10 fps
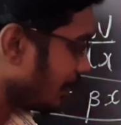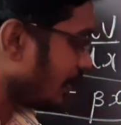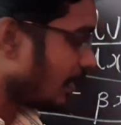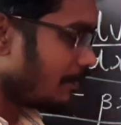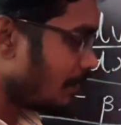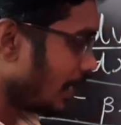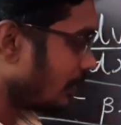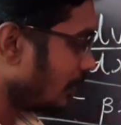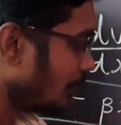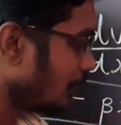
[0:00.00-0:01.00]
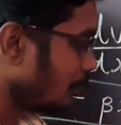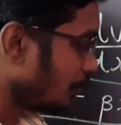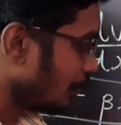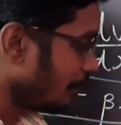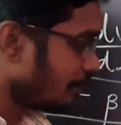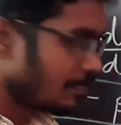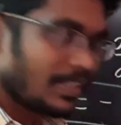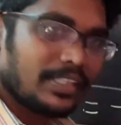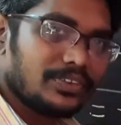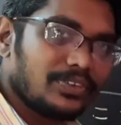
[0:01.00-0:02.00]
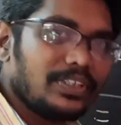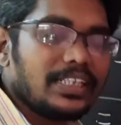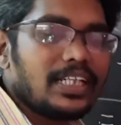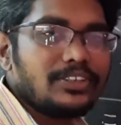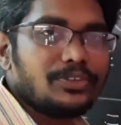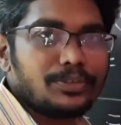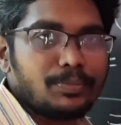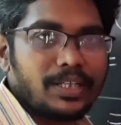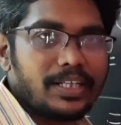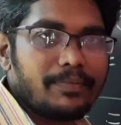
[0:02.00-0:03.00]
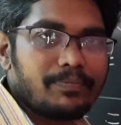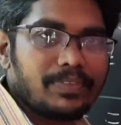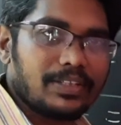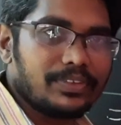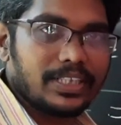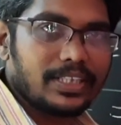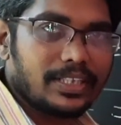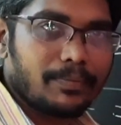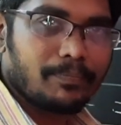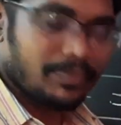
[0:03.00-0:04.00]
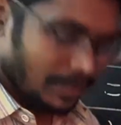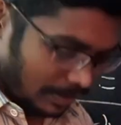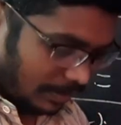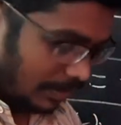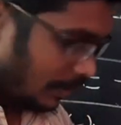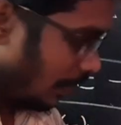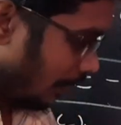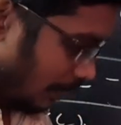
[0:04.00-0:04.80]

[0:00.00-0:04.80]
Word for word: இது தான் எக்ஸு கூடும்போது ஸோ இதை நான் சூஸ் பண்ணுறேன் ஓகே தானா டன்